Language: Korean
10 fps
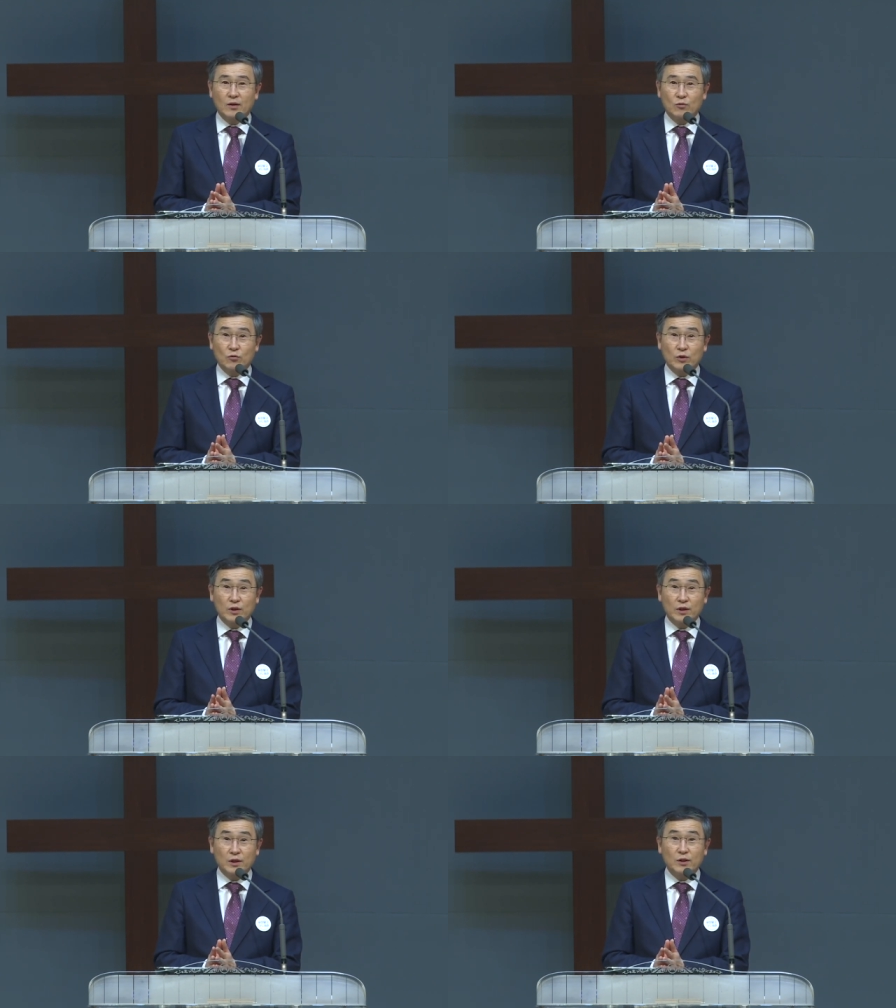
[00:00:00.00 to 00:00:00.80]

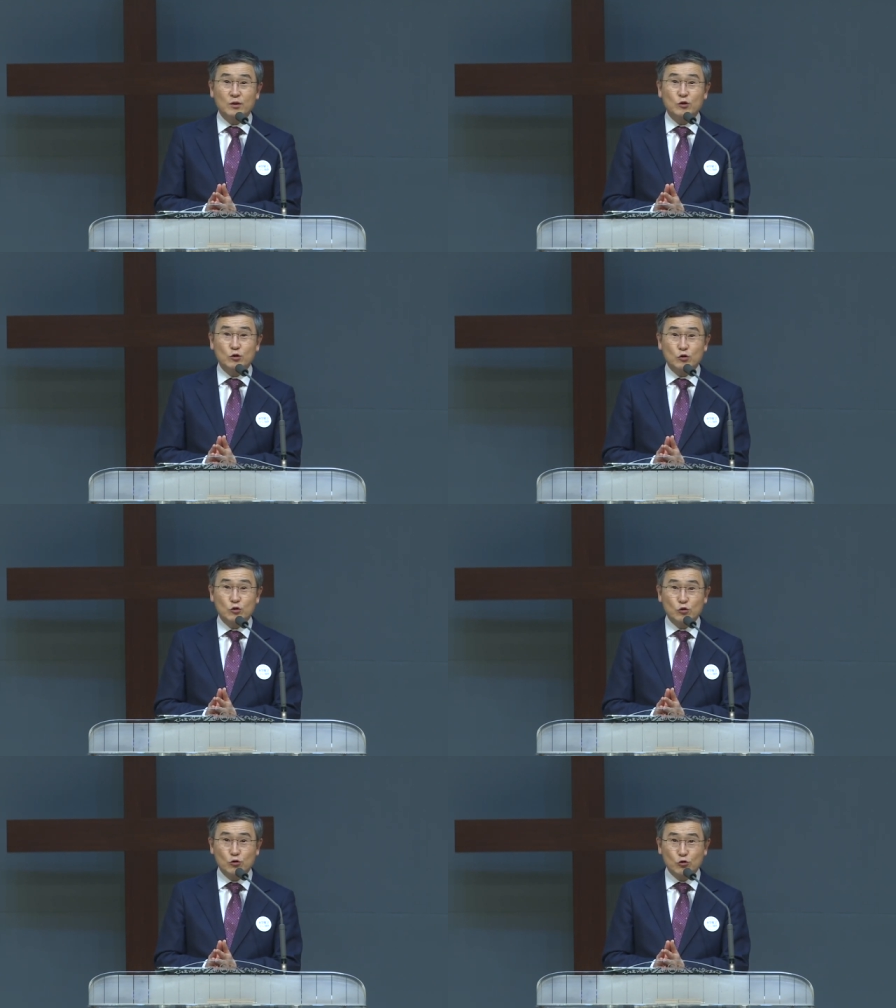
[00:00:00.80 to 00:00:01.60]
우리
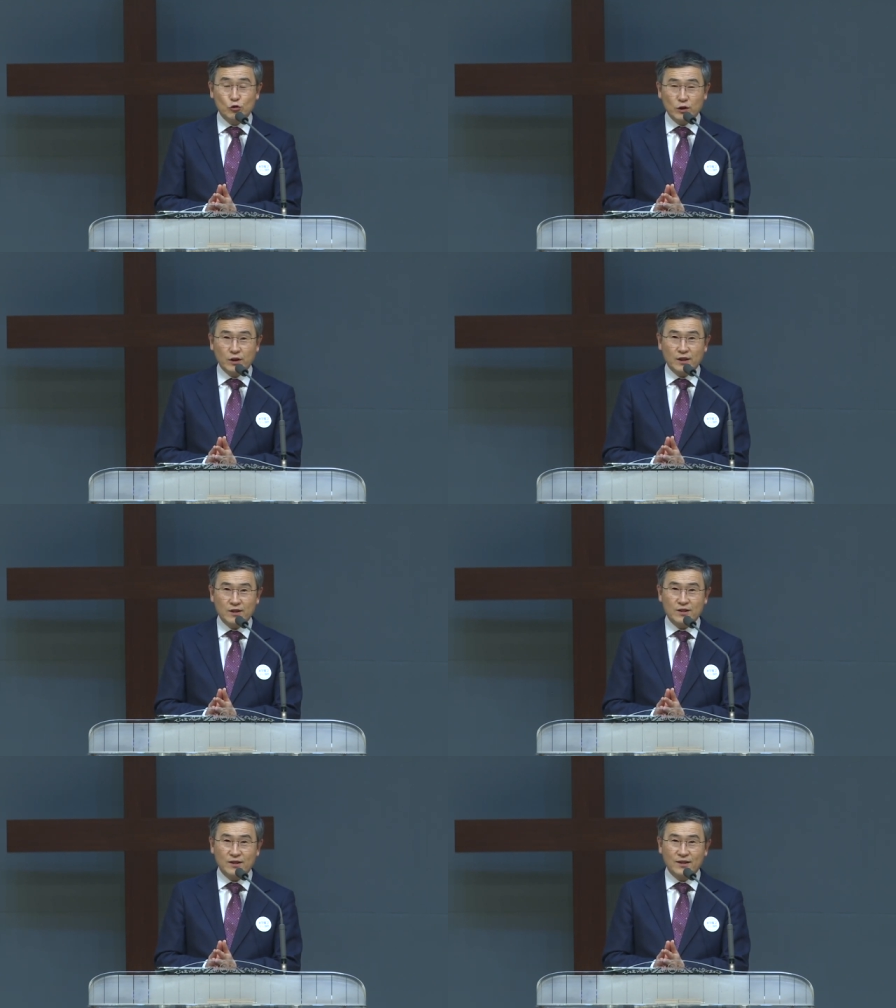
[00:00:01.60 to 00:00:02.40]

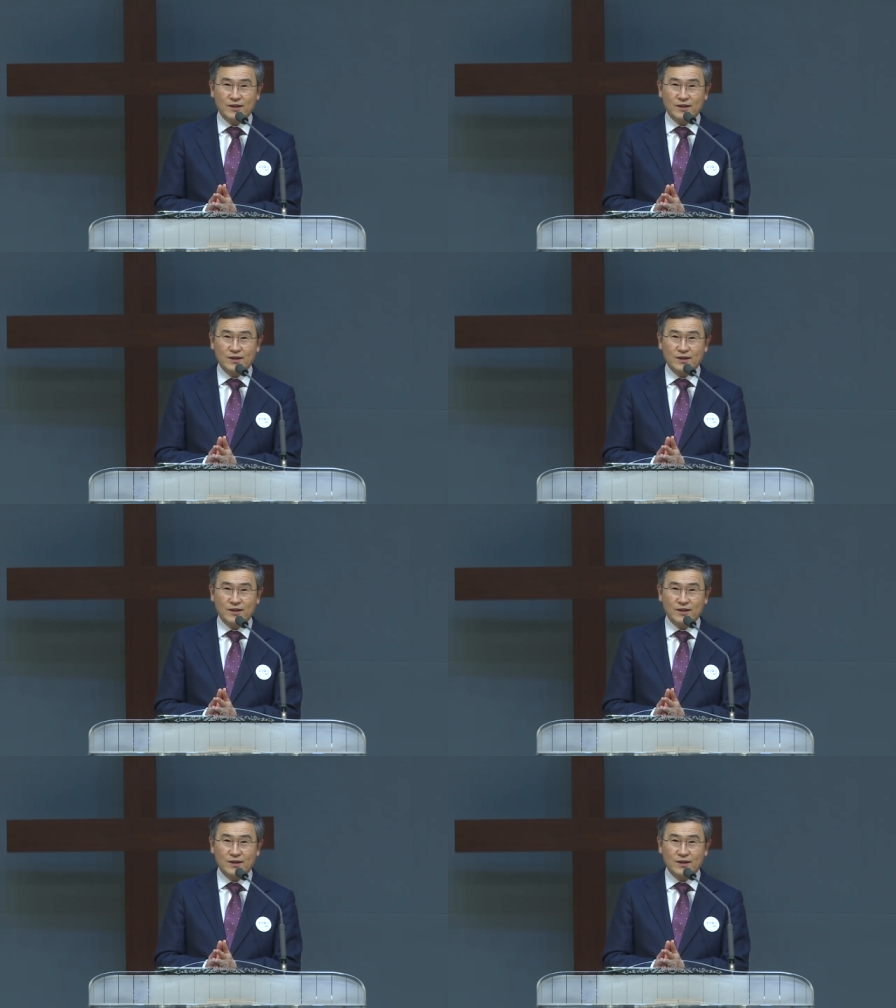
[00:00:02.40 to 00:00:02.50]
주님께서